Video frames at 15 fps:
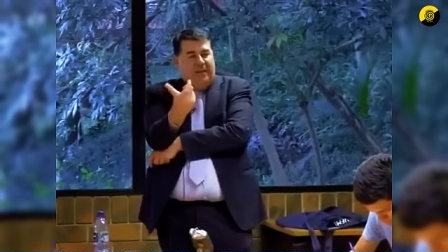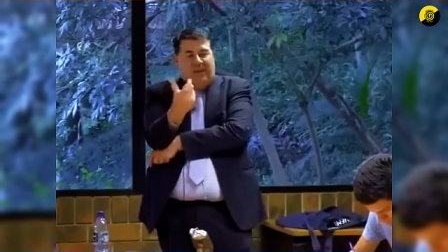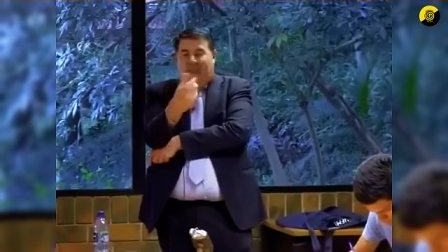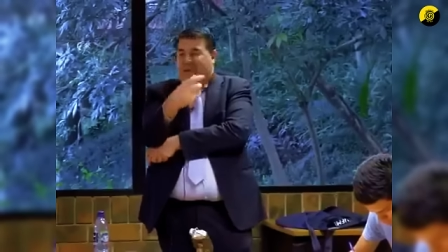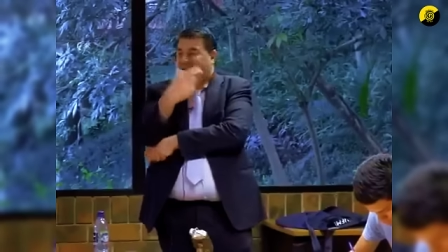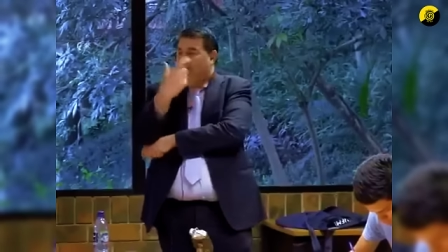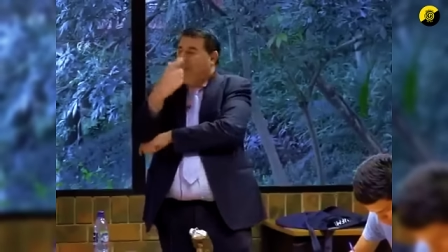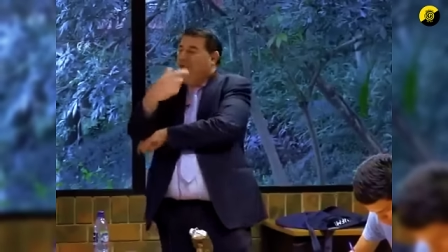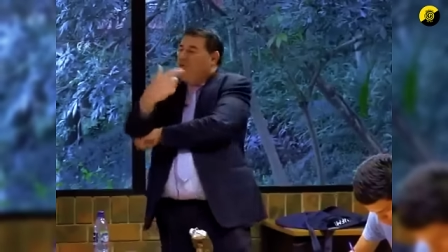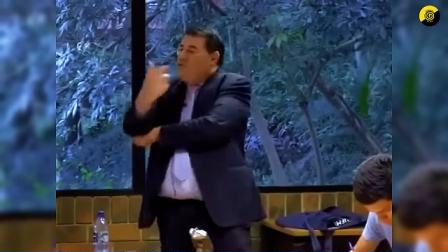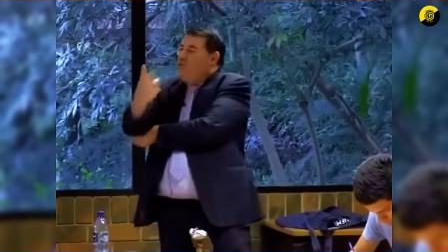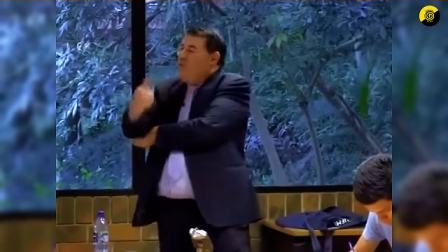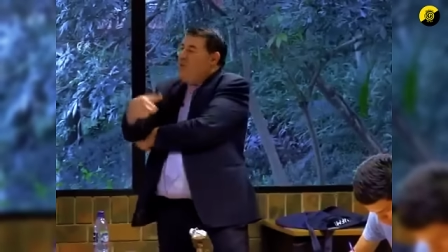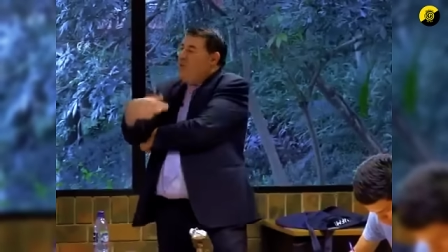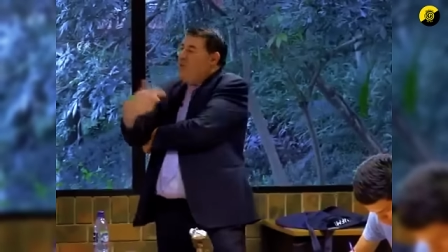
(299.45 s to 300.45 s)
Y cada clase
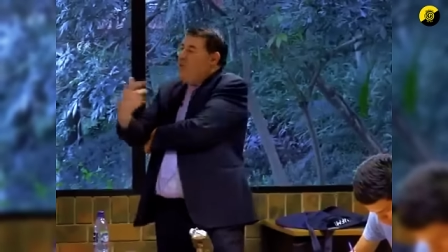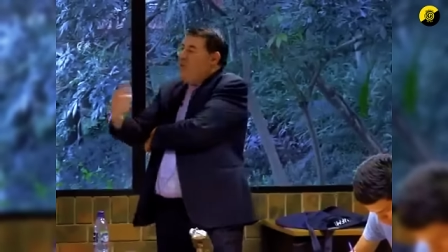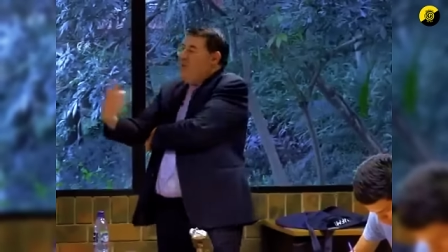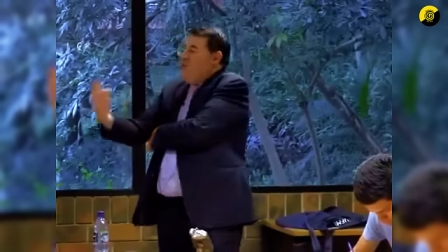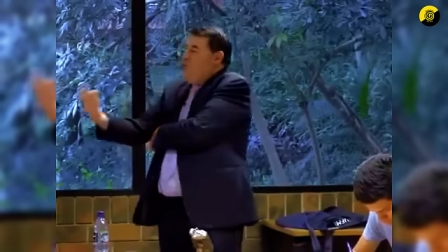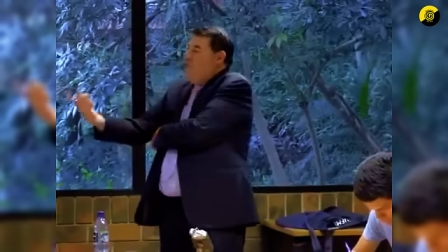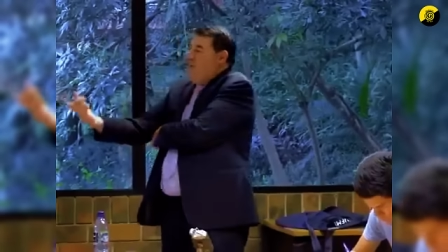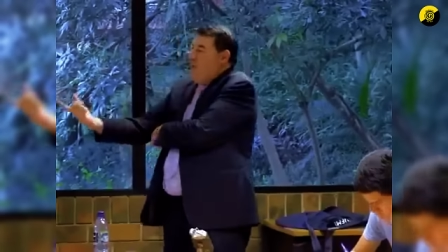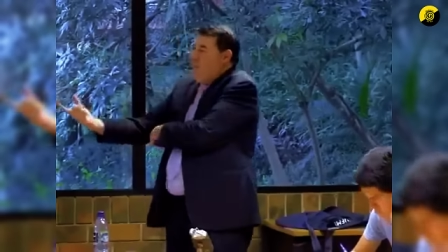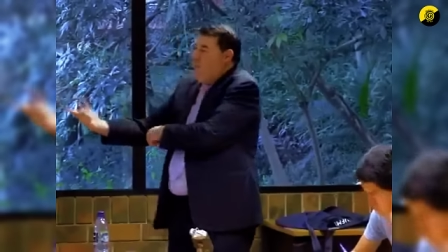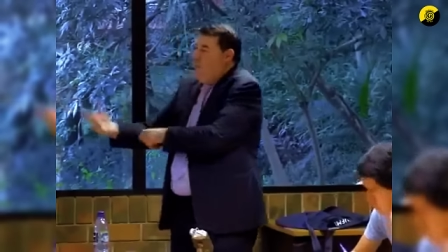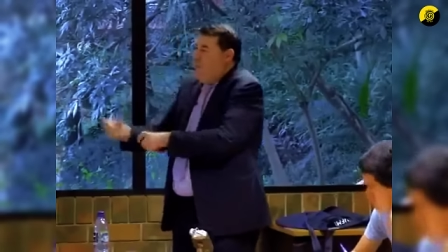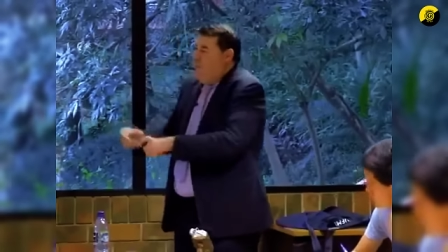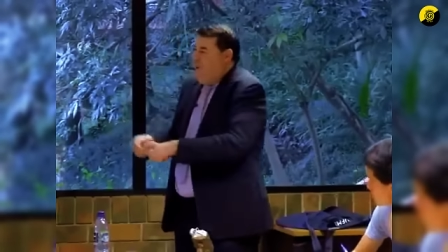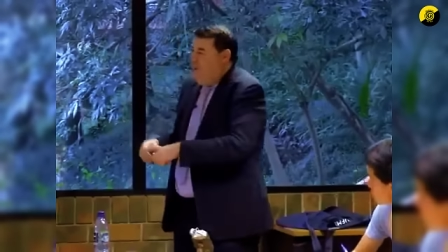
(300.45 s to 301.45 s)
social tiene una ideología
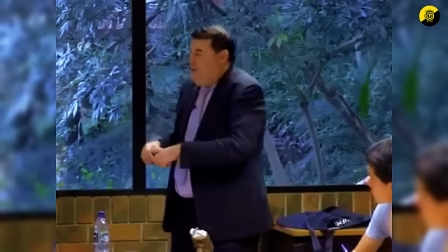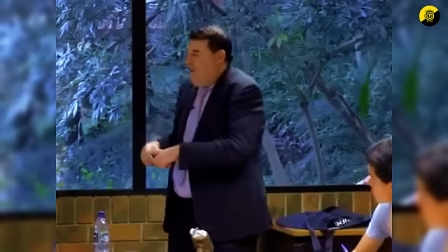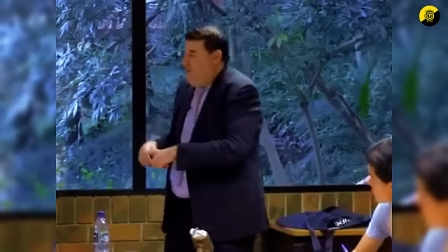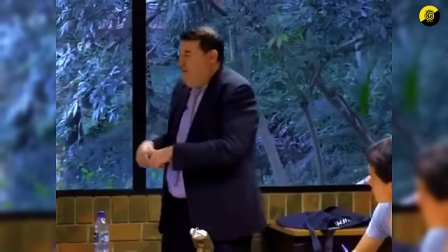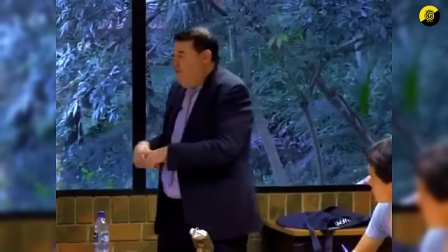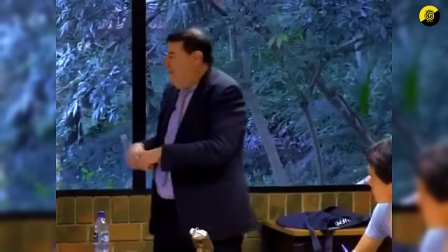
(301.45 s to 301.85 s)
propia.